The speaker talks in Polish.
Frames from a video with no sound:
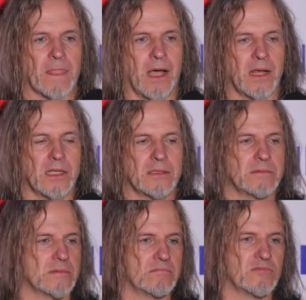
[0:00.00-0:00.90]
Ale
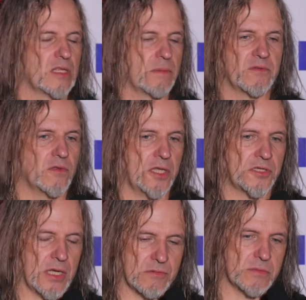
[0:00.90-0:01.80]
no, na pewno nie
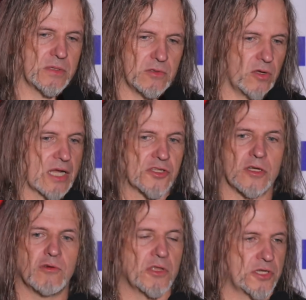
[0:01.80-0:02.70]
chciałem, żeby do
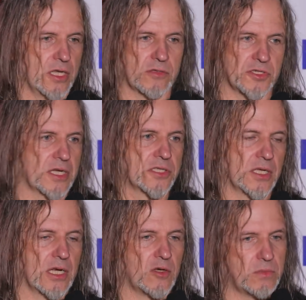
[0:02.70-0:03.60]
każdego uderzenia ktoś
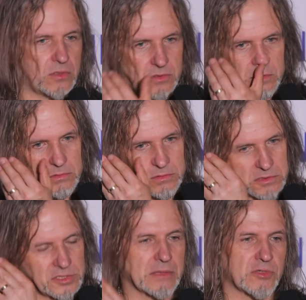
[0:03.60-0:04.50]
każdy grał, bo
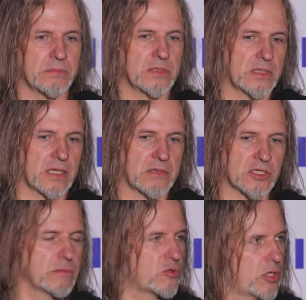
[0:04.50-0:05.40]
chciałem, żeby
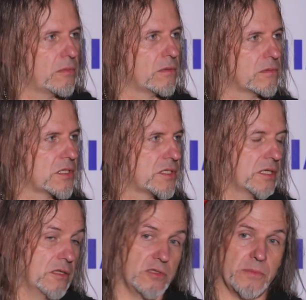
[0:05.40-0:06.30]
każdy był sobą. Na
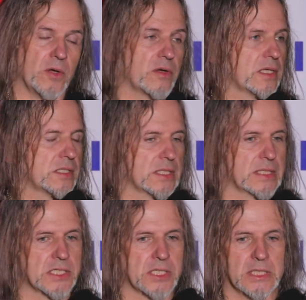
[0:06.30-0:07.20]
scenie do tej pory jest, nie?
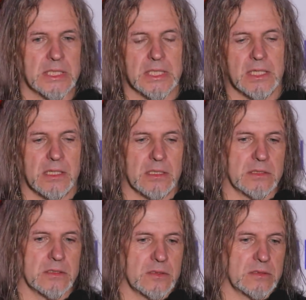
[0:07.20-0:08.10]
także
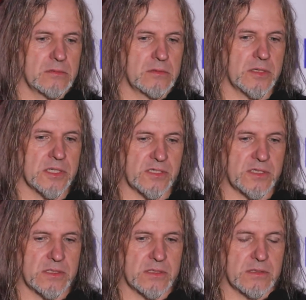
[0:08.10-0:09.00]
no, to
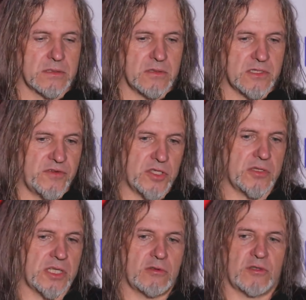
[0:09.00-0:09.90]
jest, to jest, wiesz,
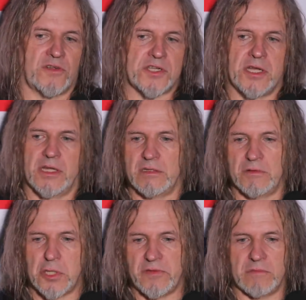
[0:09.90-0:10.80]
to jest jak odtwarzanie,
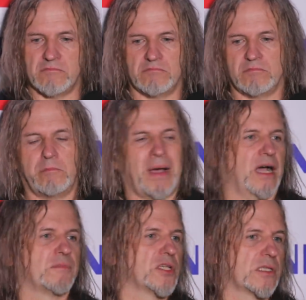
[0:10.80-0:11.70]
no, nie wiem,
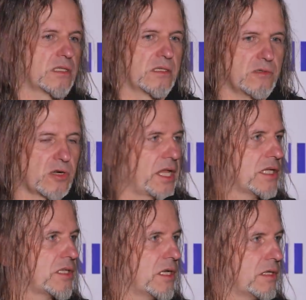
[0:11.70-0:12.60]
Bacha przez
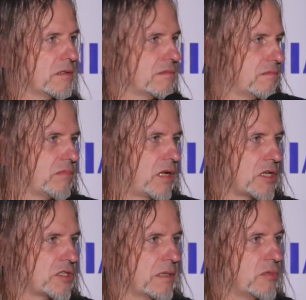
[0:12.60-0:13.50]
orkiestrę, nie?
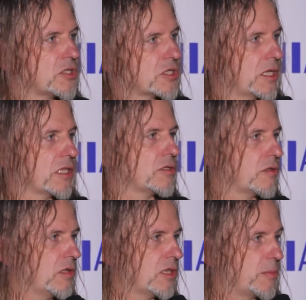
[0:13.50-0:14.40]
Każdy jakby troszeczkę inaczej
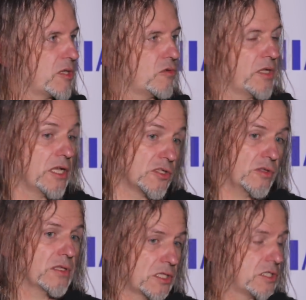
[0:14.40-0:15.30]
to interpretuje, a jest
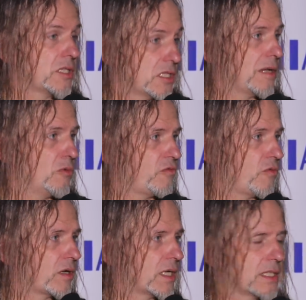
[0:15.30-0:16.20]
to jednak ten sam
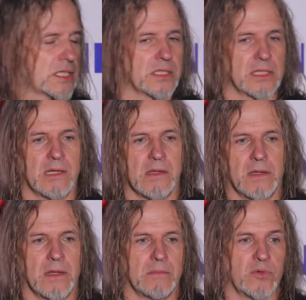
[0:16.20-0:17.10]
utwór, nie? Także
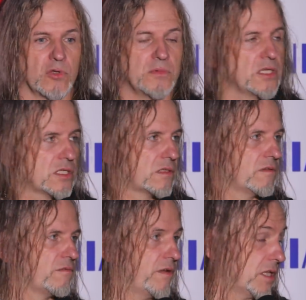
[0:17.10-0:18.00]
podobnie jest
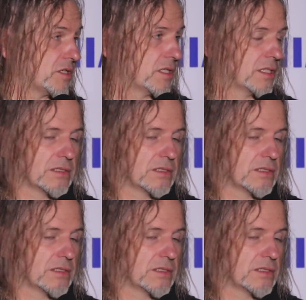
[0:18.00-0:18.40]
w Wejderze.